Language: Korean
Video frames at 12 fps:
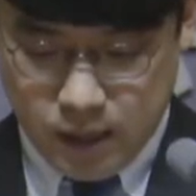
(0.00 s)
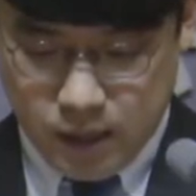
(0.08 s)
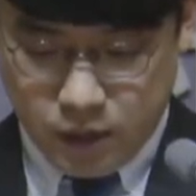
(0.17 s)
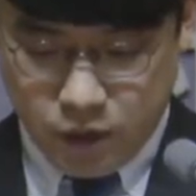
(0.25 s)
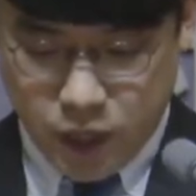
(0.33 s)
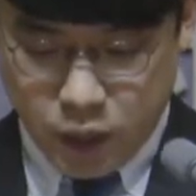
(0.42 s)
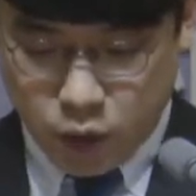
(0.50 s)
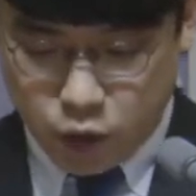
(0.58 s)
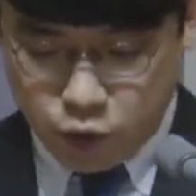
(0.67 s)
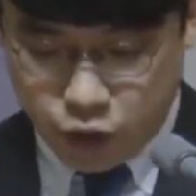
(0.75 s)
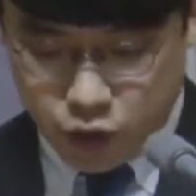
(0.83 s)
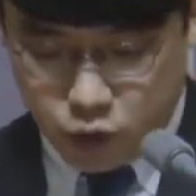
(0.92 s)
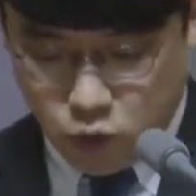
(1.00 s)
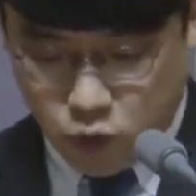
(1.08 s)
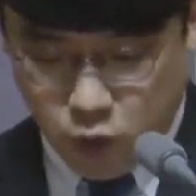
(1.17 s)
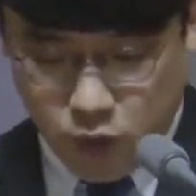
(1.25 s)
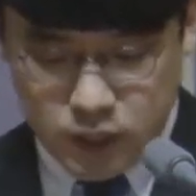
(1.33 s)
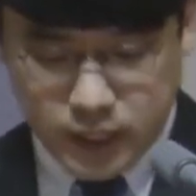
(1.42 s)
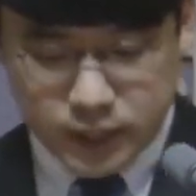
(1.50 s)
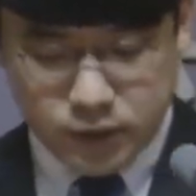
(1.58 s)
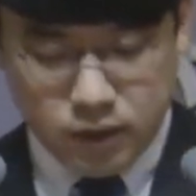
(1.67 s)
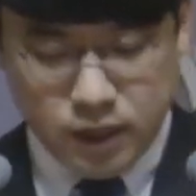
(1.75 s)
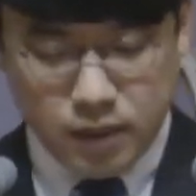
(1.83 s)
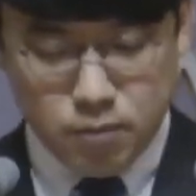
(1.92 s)
경행교회 출신으로 교회를
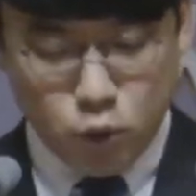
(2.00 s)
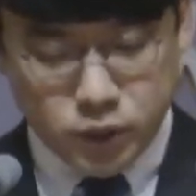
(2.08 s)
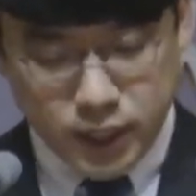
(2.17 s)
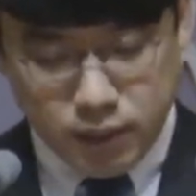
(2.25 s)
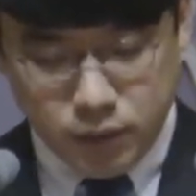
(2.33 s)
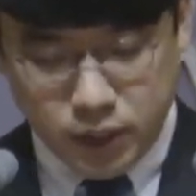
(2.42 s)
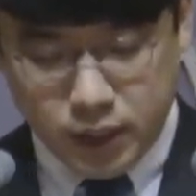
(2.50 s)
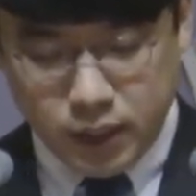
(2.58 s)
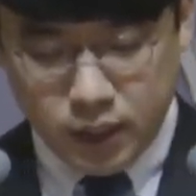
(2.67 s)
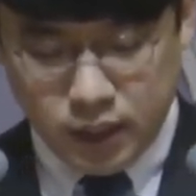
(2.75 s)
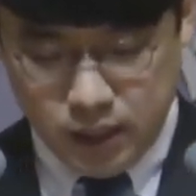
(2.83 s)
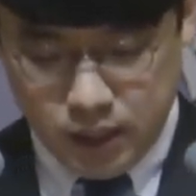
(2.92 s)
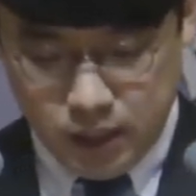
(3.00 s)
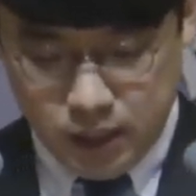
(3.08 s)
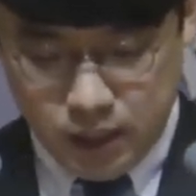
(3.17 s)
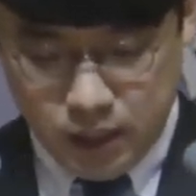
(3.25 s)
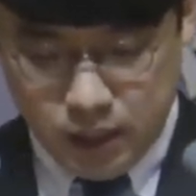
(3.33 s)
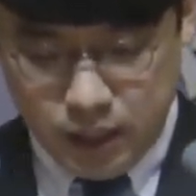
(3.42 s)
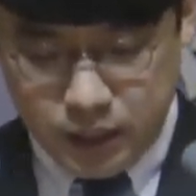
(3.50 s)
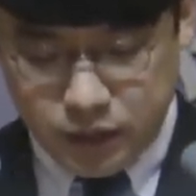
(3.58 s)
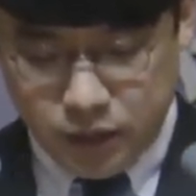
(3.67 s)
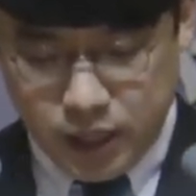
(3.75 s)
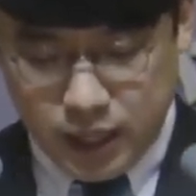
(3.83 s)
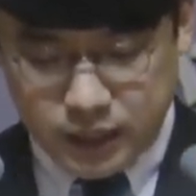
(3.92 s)
개척한 목사님들이
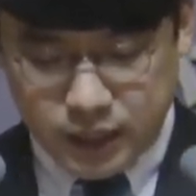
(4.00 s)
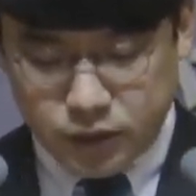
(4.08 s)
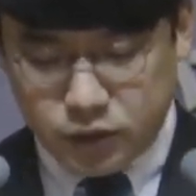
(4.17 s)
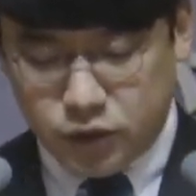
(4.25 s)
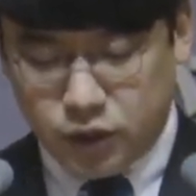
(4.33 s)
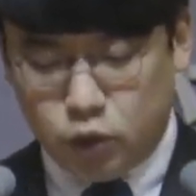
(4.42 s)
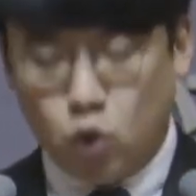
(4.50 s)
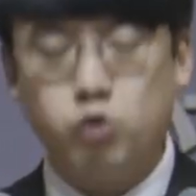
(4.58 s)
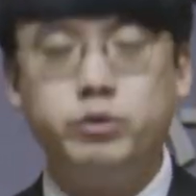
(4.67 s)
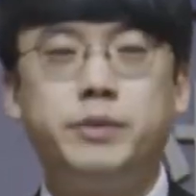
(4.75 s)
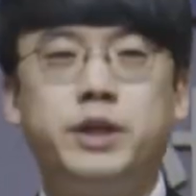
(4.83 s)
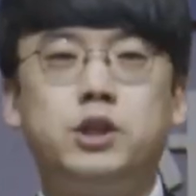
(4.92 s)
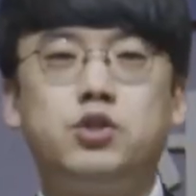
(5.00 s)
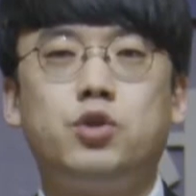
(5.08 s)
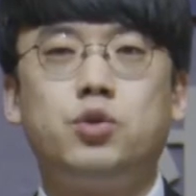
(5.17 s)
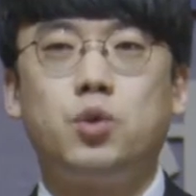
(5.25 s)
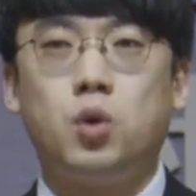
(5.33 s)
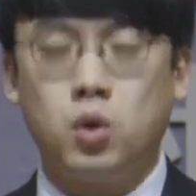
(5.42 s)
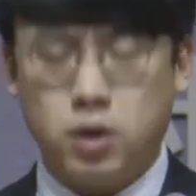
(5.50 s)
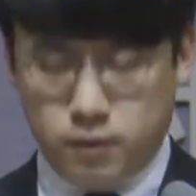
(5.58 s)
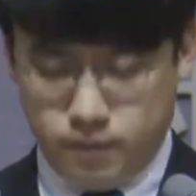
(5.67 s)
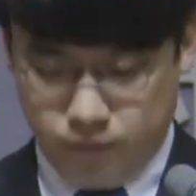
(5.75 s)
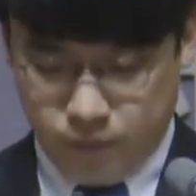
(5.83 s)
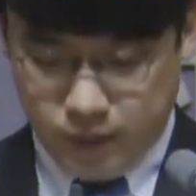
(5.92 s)
일정 기간 재정적인 도움을 받을 수 있도록
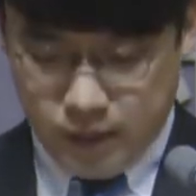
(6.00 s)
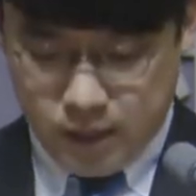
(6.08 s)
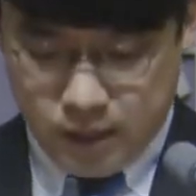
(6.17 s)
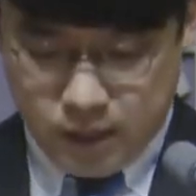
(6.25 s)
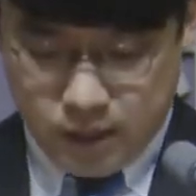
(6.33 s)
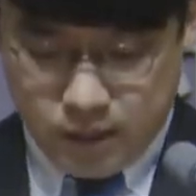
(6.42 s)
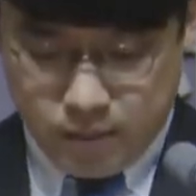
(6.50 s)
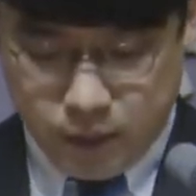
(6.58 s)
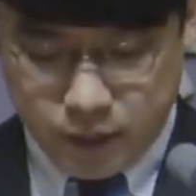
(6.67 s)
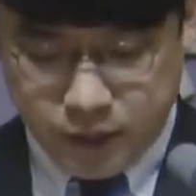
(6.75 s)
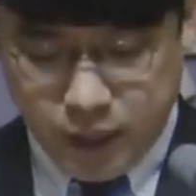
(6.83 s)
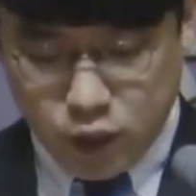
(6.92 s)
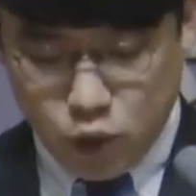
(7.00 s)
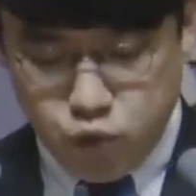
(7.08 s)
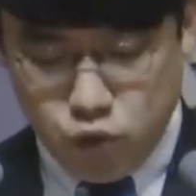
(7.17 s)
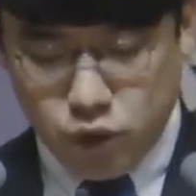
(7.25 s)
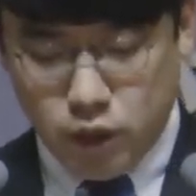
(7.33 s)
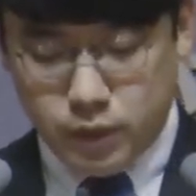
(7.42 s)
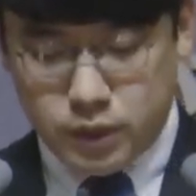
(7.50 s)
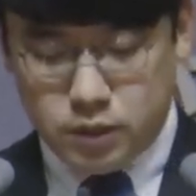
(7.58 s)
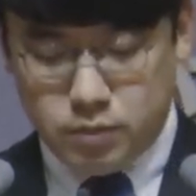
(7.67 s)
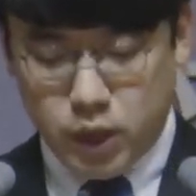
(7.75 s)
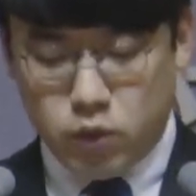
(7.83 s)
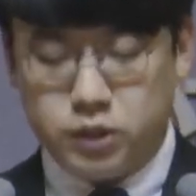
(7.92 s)
별들의 학교
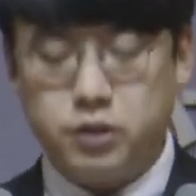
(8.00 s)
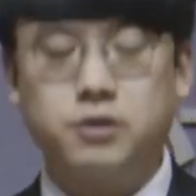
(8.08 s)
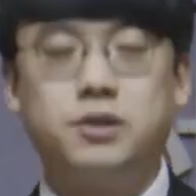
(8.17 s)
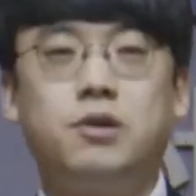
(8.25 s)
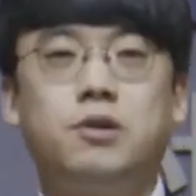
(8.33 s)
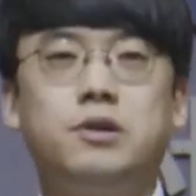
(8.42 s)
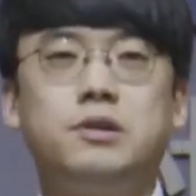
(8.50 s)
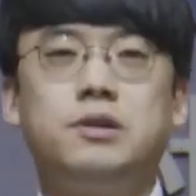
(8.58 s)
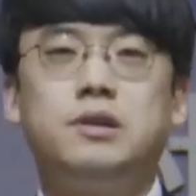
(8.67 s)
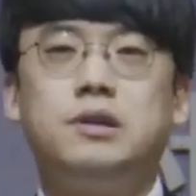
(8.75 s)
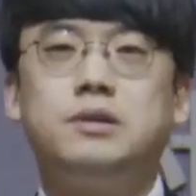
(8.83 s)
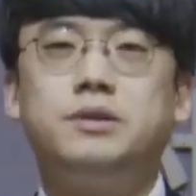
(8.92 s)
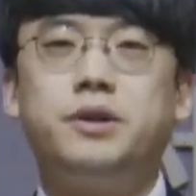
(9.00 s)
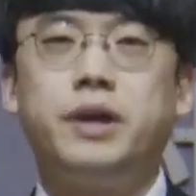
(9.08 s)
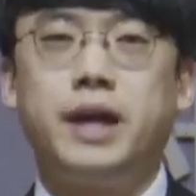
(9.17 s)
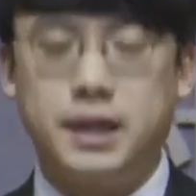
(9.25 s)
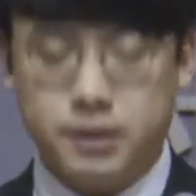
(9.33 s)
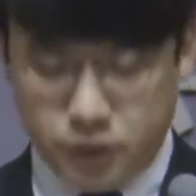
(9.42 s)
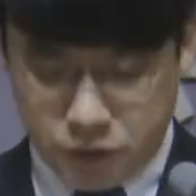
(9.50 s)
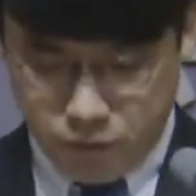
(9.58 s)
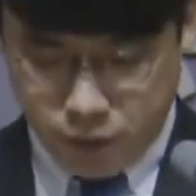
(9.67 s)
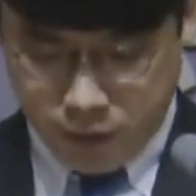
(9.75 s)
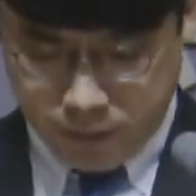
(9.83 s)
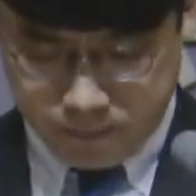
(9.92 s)
후원회비를 매월 정성껏 드려야 하는
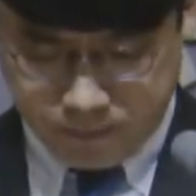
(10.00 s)
것입니다.